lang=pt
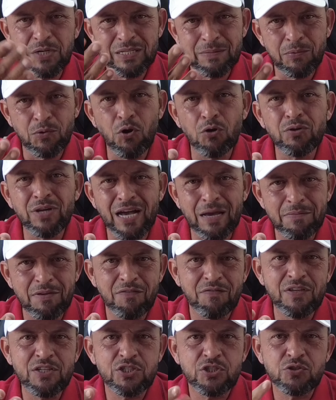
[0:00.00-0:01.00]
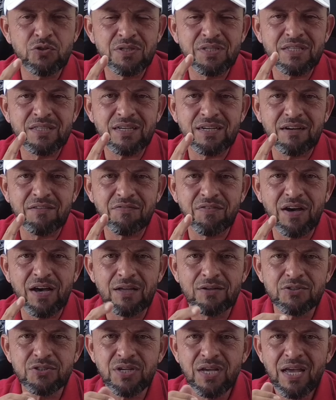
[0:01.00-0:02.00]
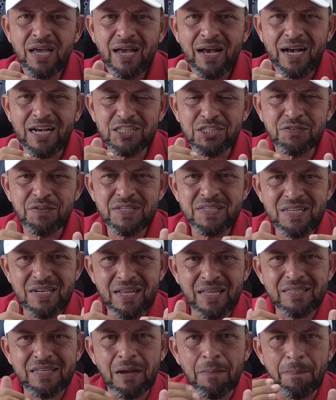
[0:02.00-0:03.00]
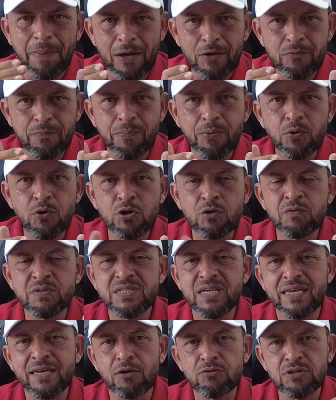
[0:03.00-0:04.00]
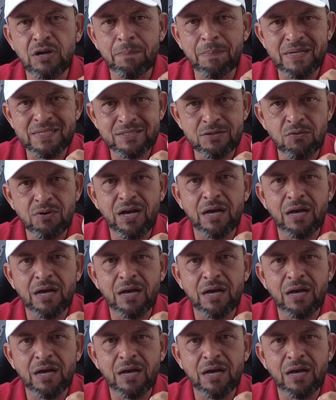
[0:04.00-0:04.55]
por exemplo, igual do HB20 de 80 cavalos, às vezes ele atrapalha um pouco. Você quer ultrapassar